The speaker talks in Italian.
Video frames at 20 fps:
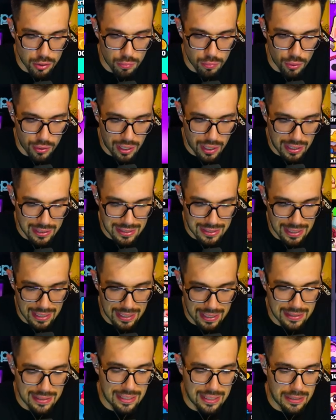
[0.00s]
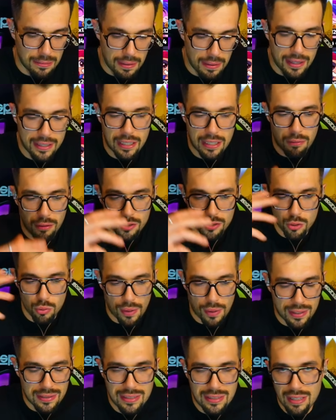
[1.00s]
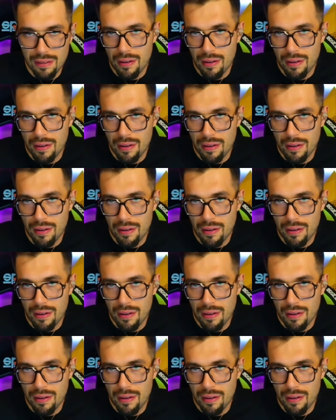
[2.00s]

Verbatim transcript: sbloccare questi incantesimi, anche quando questi